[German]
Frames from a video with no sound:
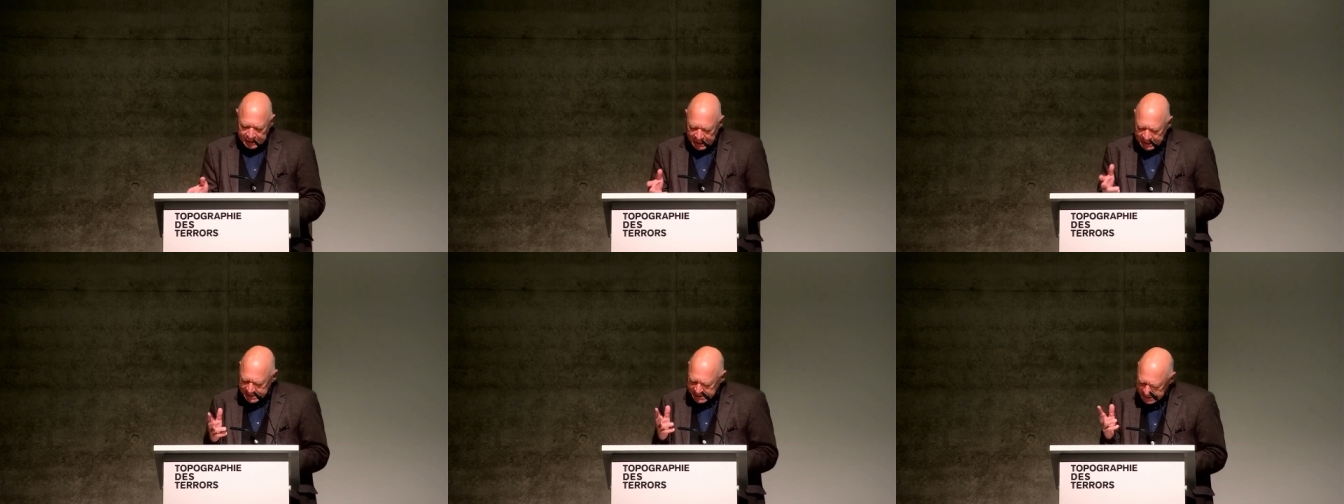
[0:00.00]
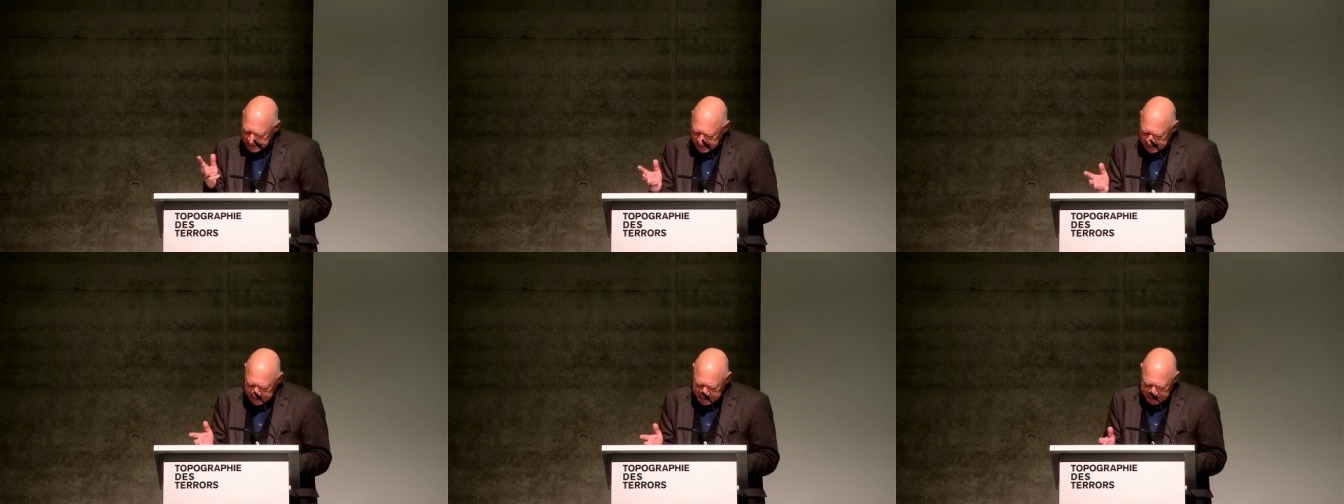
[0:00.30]

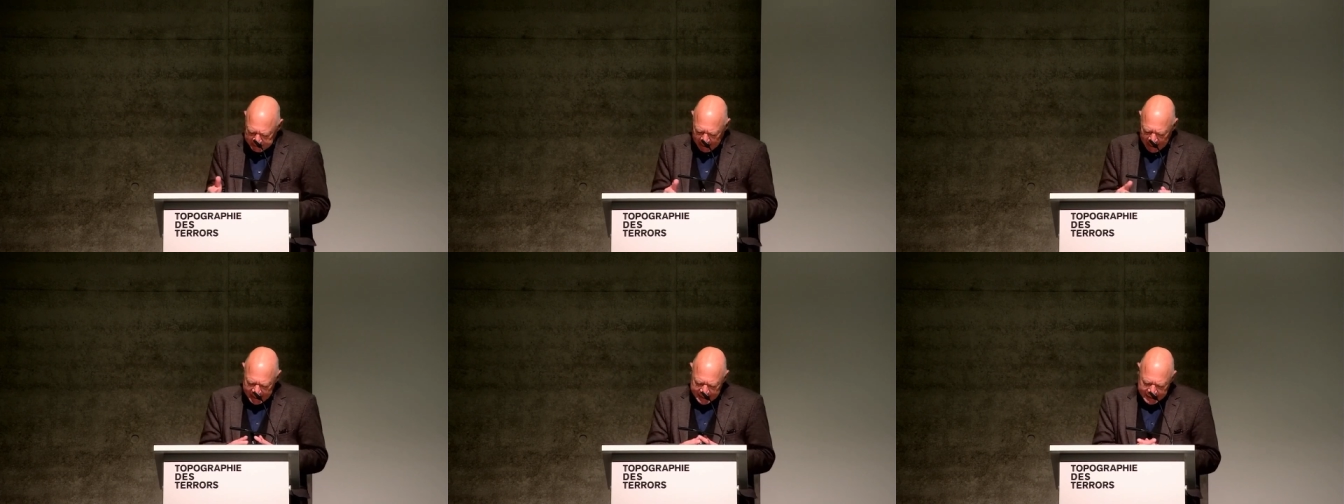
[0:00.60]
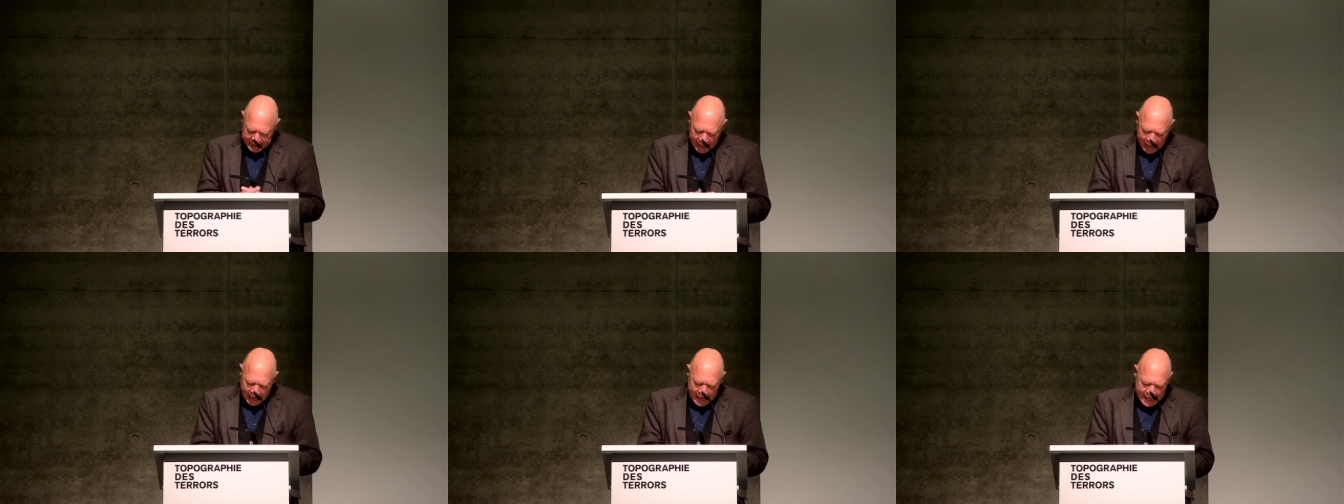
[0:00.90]
jetzt zwei,
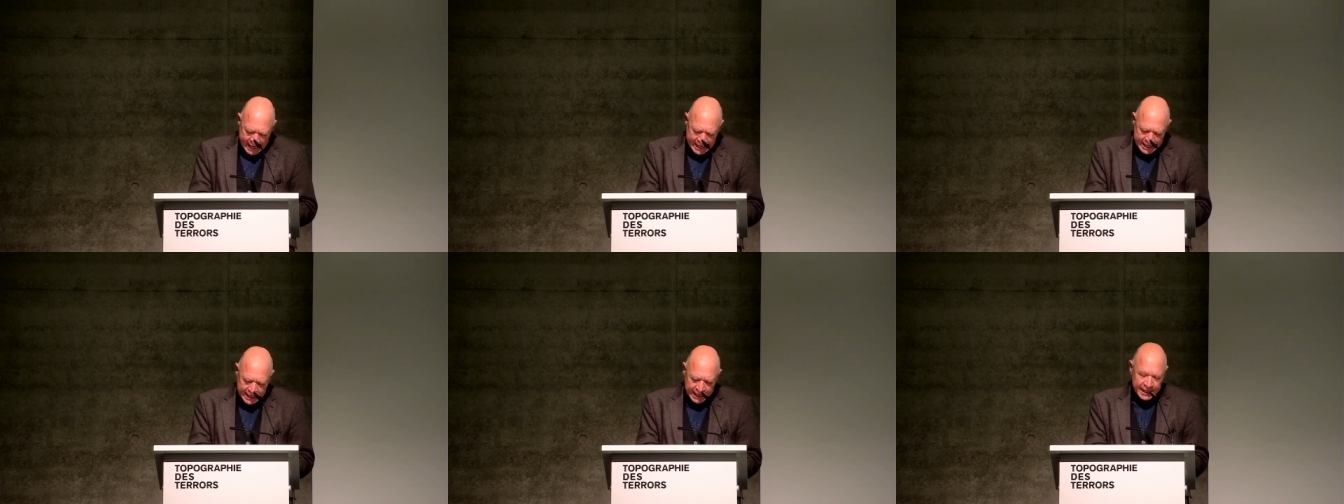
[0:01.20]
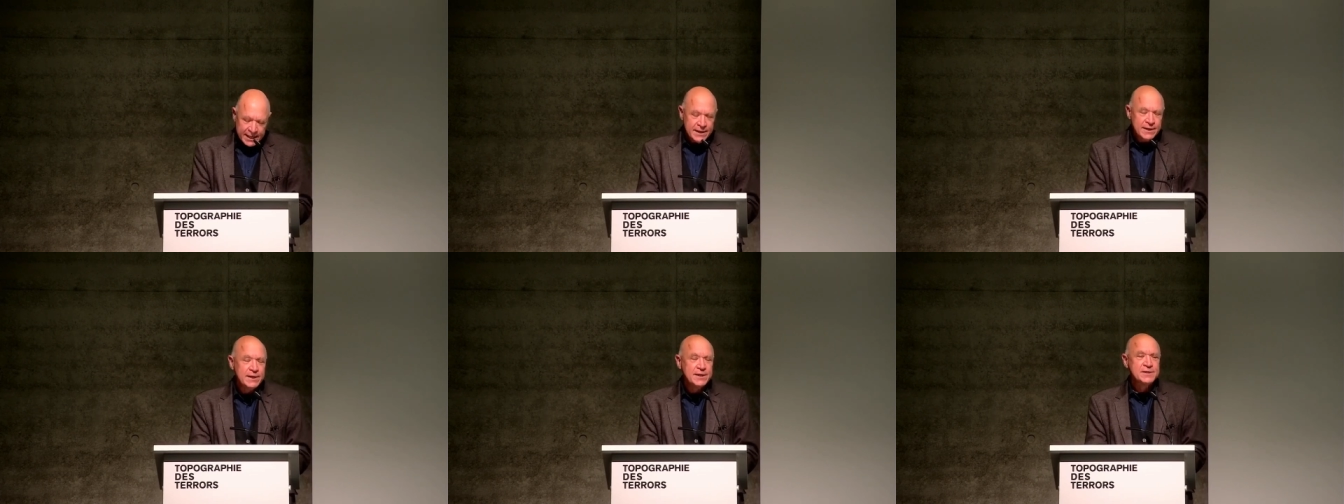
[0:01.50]
drei
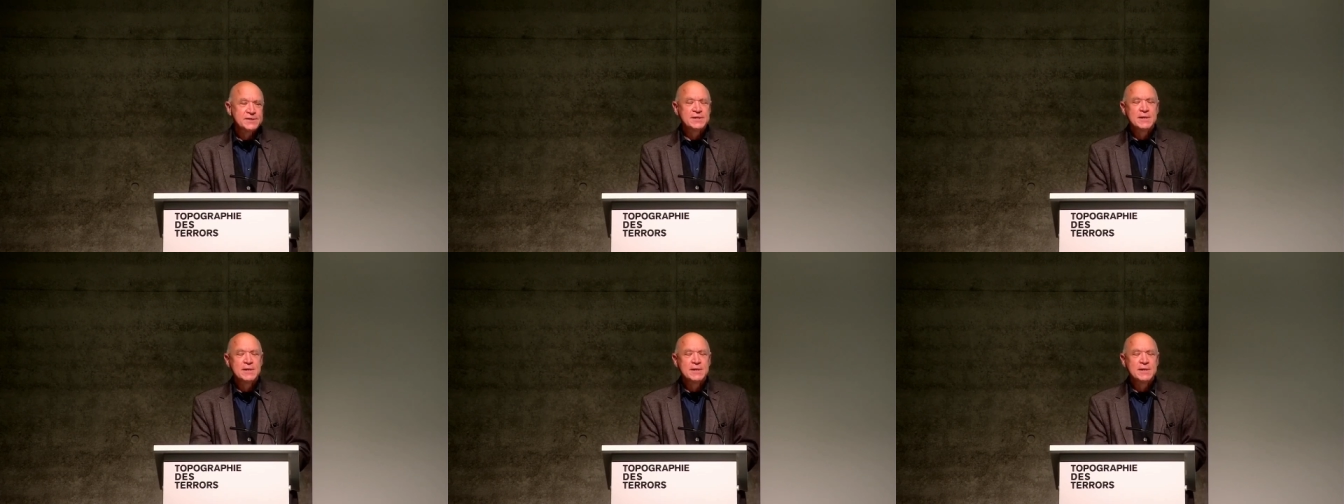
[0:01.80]
nennen.